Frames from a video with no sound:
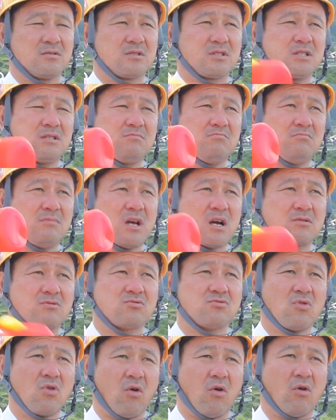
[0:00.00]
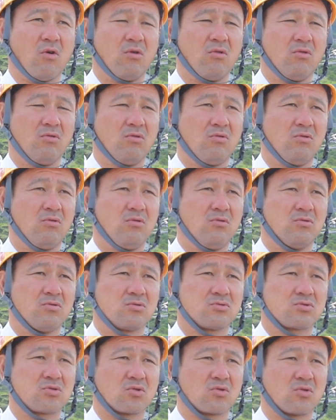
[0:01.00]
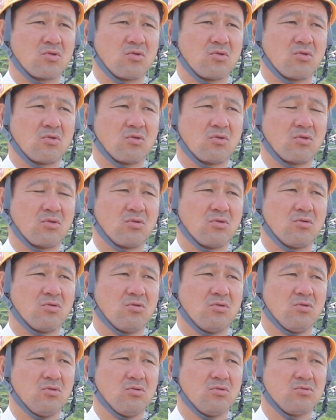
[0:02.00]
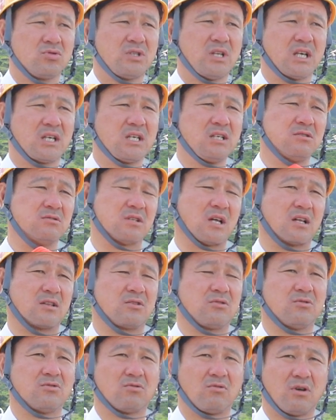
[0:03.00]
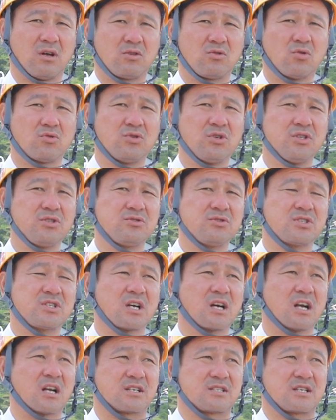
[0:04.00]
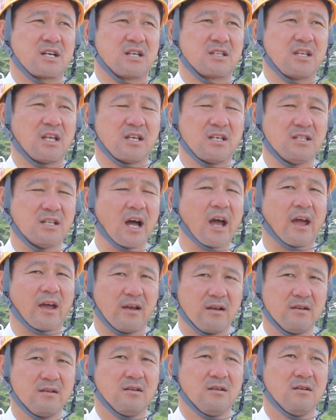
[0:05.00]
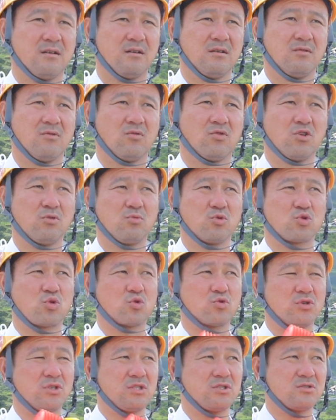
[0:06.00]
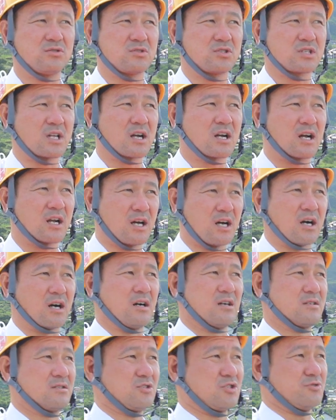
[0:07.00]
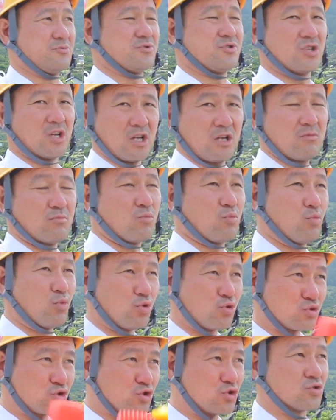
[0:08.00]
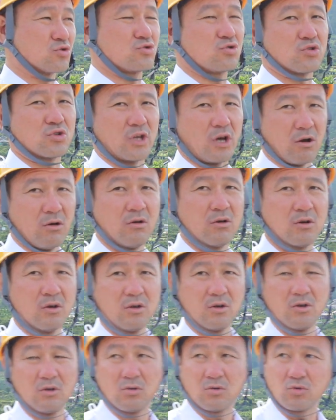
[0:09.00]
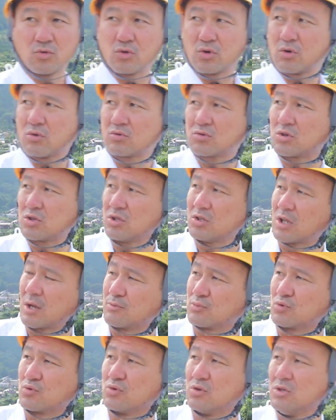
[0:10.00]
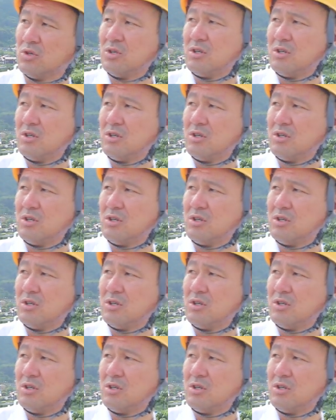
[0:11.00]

人脈をそのできるなんていうのは独立してからしかできない俺も独立したから自分でねもちろん一人だよ俺本当に多分